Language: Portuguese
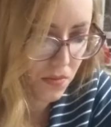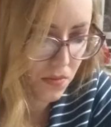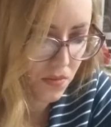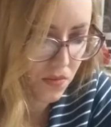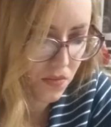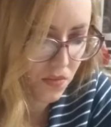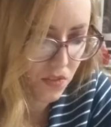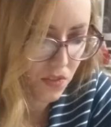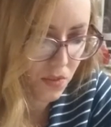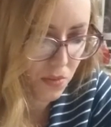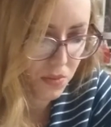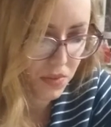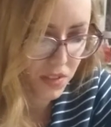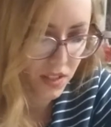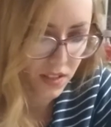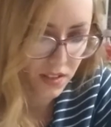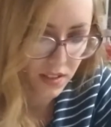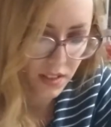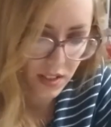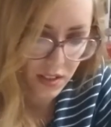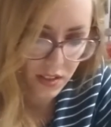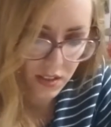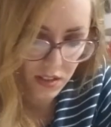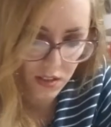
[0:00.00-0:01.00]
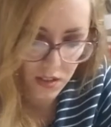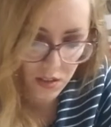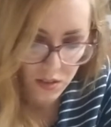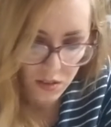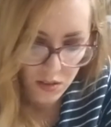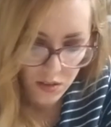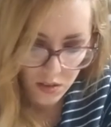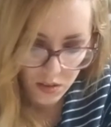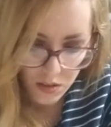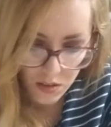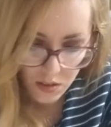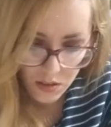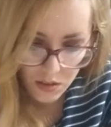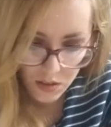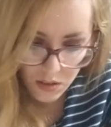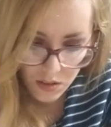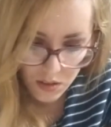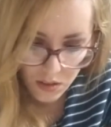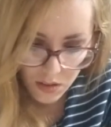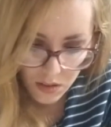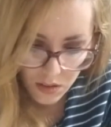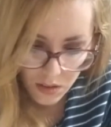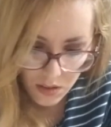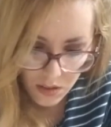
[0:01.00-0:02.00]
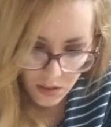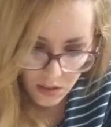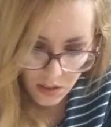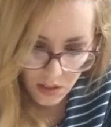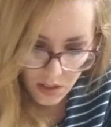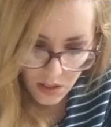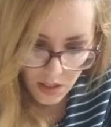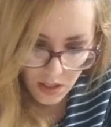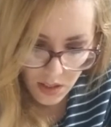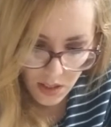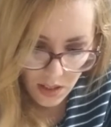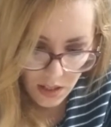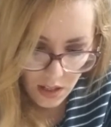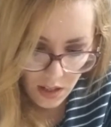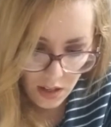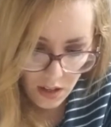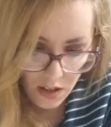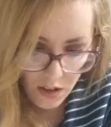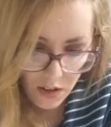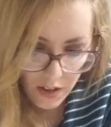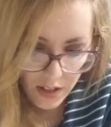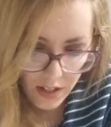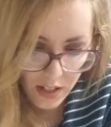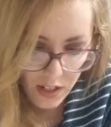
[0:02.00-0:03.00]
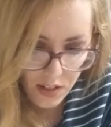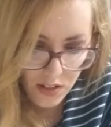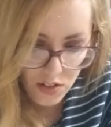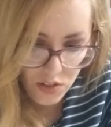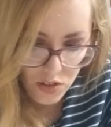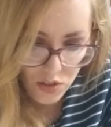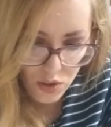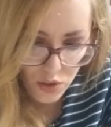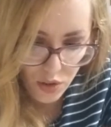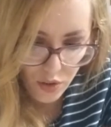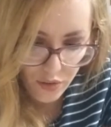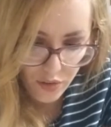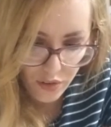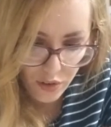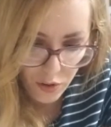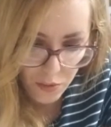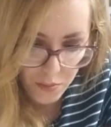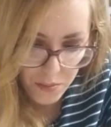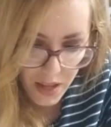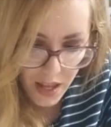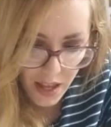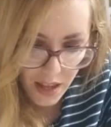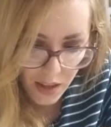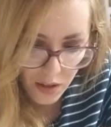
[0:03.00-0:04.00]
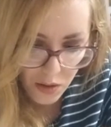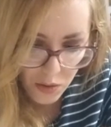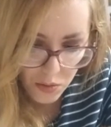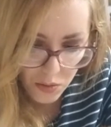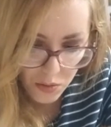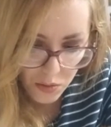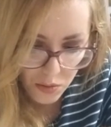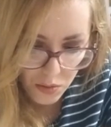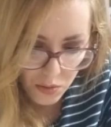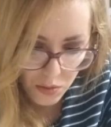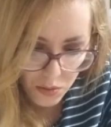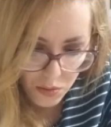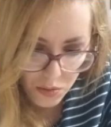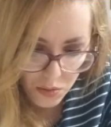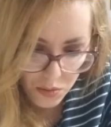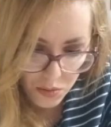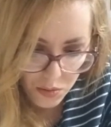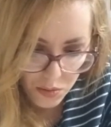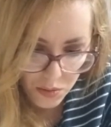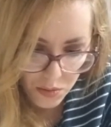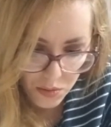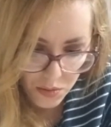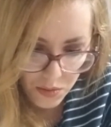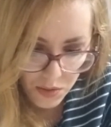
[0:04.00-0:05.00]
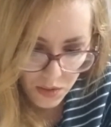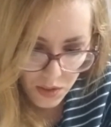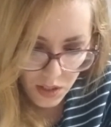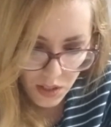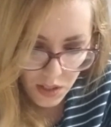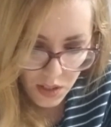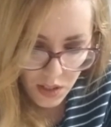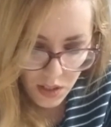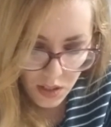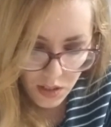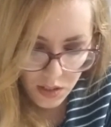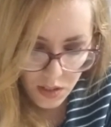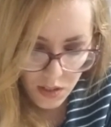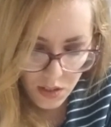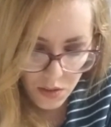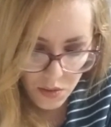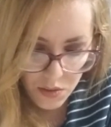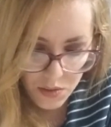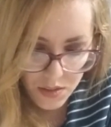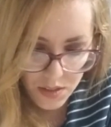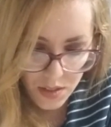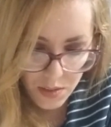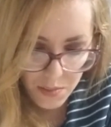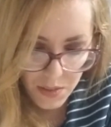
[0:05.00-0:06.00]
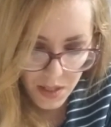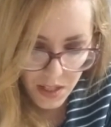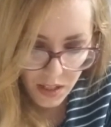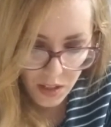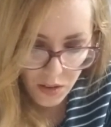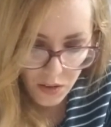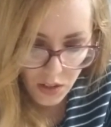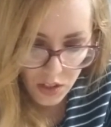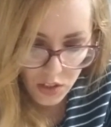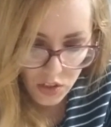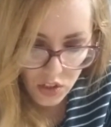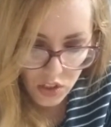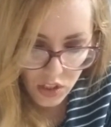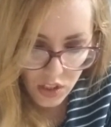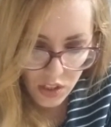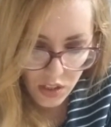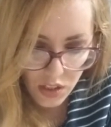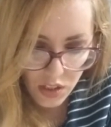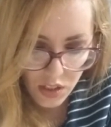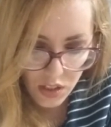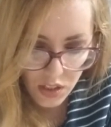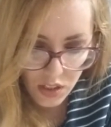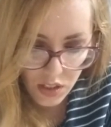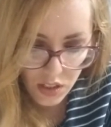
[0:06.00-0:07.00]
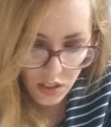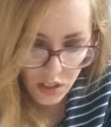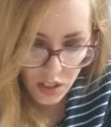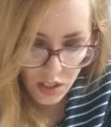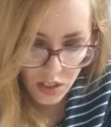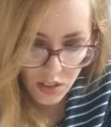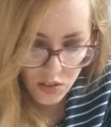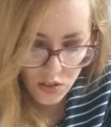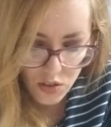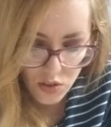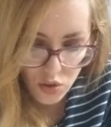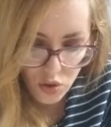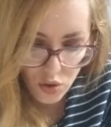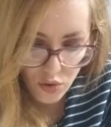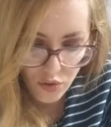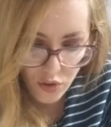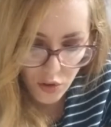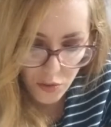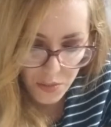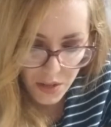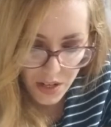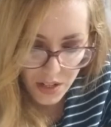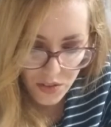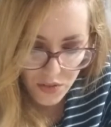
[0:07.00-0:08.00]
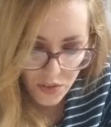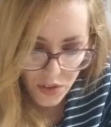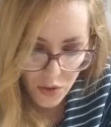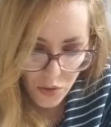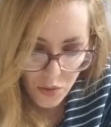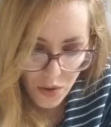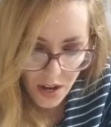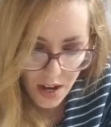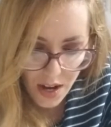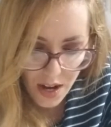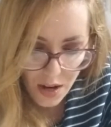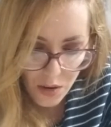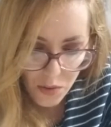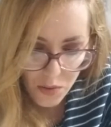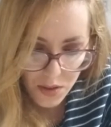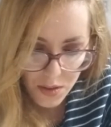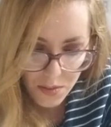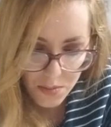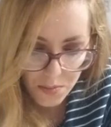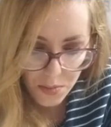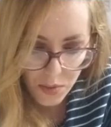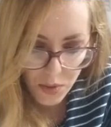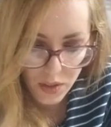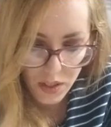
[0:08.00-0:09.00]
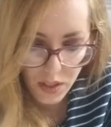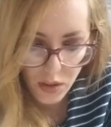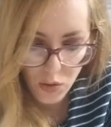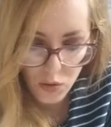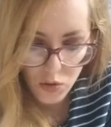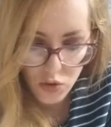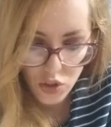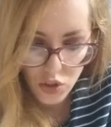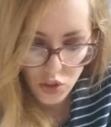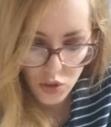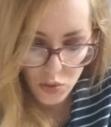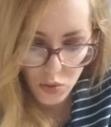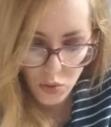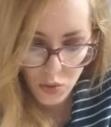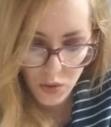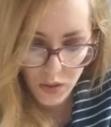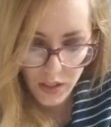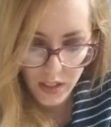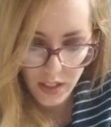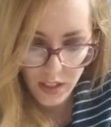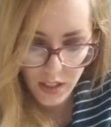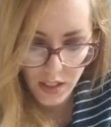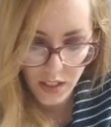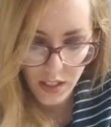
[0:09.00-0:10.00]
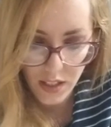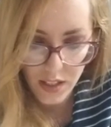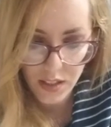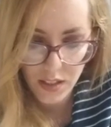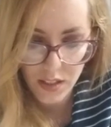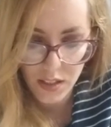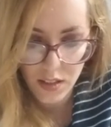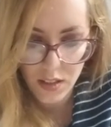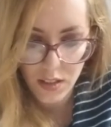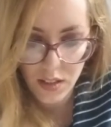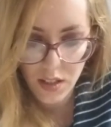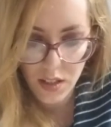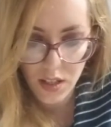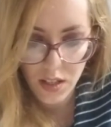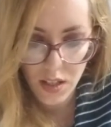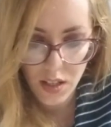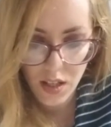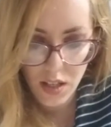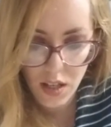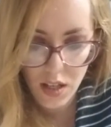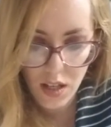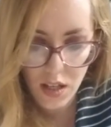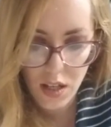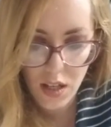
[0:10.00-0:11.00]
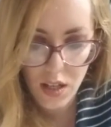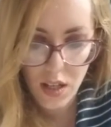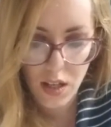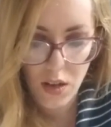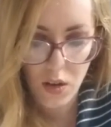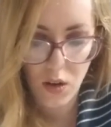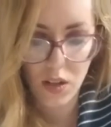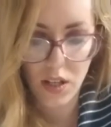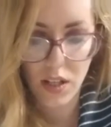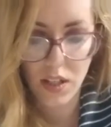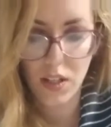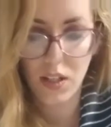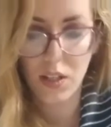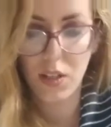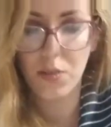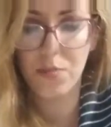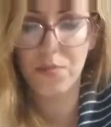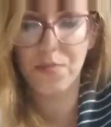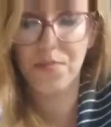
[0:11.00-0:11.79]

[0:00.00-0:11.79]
Vamos tentar aqui. Ah, ele dissolveu bem com, com. Não, se bem que eu acho que, que ele dissolveu mais foi com a água, porque continuou aqui ainda. Olha aqui.